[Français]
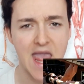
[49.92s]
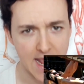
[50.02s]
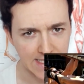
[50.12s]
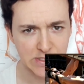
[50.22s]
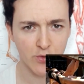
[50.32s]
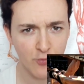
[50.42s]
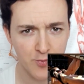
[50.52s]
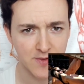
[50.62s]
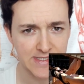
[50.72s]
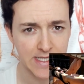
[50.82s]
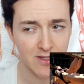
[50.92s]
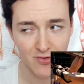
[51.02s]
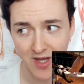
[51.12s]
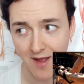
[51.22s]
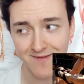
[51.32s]
Est-ce que vous pensez que
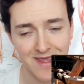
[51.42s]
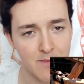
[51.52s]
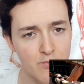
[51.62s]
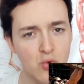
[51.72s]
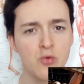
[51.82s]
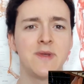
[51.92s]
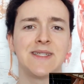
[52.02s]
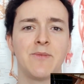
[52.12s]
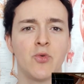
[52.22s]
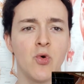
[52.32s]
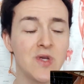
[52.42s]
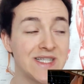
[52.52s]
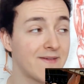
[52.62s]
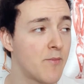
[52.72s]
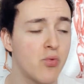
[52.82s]
travailler beaucoup mes abdos,
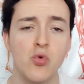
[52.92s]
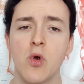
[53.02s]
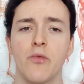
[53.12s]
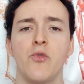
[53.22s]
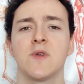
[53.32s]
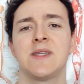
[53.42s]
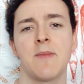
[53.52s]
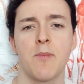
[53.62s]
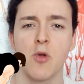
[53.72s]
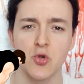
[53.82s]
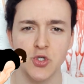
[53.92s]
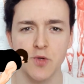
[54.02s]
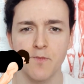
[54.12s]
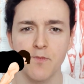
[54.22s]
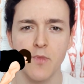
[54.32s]
ça va beaucoup influencer ma
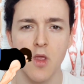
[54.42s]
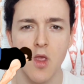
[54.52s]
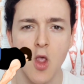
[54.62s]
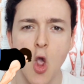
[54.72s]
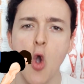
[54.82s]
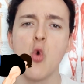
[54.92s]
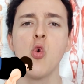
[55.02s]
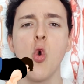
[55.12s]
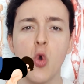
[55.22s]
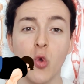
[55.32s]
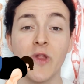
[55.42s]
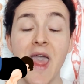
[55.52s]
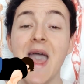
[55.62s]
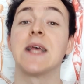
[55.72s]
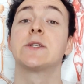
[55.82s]
planche ou au
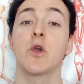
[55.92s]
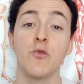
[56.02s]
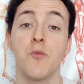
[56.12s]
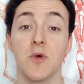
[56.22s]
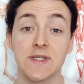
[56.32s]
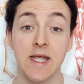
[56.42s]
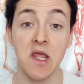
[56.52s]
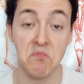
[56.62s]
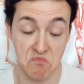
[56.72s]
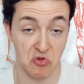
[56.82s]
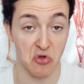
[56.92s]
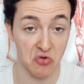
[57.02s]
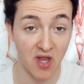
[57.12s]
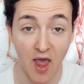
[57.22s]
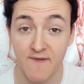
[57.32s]
contraire, est-ce que vous pensez que
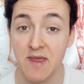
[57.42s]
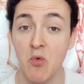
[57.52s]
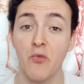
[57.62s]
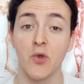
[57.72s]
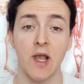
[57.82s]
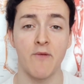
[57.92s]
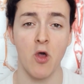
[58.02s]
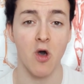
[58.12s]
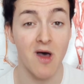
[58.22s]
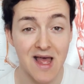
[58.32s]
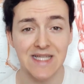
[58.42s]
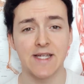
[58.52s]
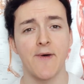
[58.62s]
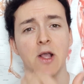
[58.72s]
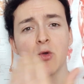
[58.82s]
travailler mon front lever,
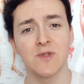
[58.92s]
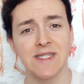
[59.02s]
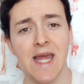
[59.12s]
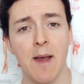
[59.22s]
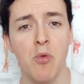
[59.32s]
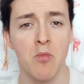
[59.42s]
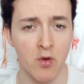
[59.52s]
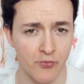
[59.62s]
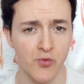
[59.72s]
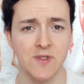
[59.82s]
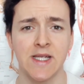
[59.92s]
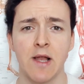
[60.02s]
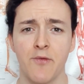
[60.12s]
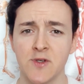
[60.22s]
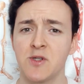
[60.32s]
ça va considérablement influencer
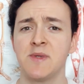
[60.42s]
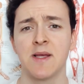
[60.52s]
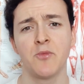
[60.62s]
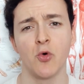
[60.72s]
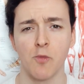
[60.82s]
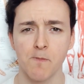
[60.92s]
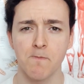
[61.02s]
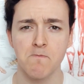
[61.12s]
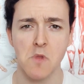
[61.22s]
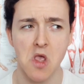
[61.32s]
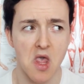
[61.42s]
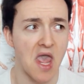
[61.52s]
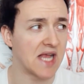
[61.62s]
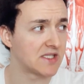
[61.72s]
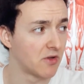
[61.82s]
la force de mes abdos
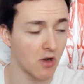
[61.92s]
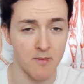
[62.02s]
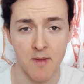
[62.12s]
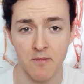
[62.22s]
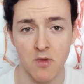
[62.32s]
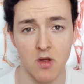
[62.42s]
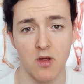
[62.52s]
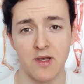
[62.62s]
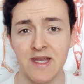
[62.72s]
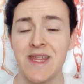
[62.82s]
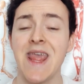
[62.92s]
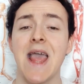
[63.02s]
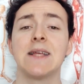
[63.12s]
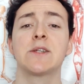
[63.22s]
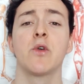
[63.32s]
est-ce dans la même euh, lignée
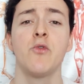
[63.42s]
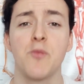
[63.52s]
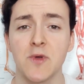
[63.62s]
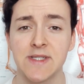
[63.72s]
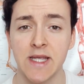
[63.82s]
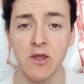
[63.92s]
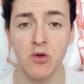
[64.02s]
Est-ce que vous pensez